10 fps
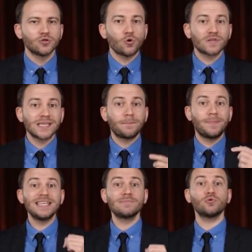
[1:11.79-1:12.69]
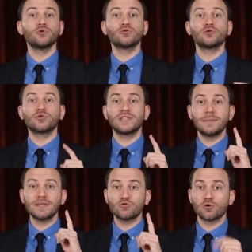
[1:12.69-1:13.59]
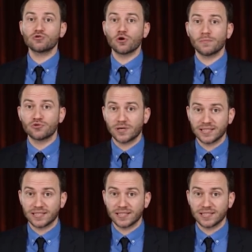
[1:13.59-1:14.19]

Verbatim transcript: yoksa biz mi uydurduk diye bir soru sormuştuk